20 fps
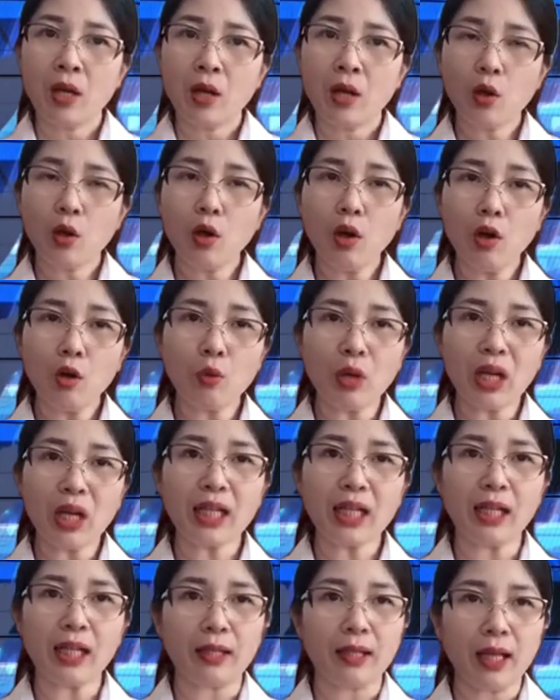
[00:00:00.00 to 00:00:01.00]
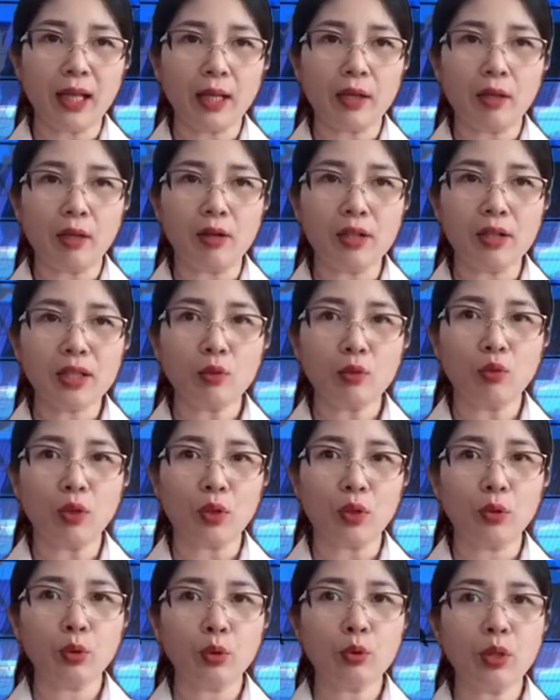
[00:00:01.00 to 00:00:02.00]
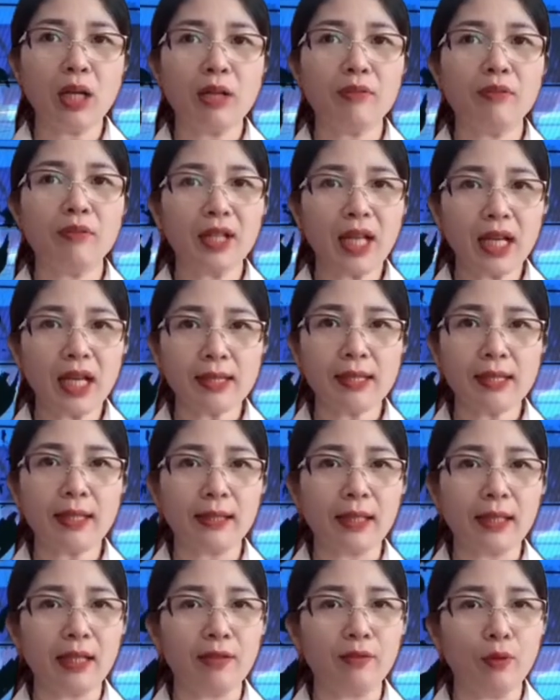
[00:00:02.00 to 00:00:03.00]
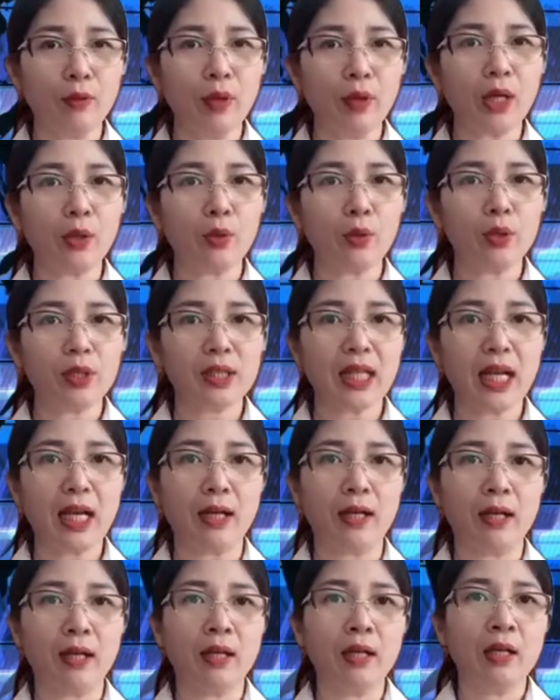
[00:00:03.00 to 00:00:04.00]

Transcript: Ngô Quang Kiệt đã nói trong cuộc đối thoại với đại diện thành phố Hà Nội rằng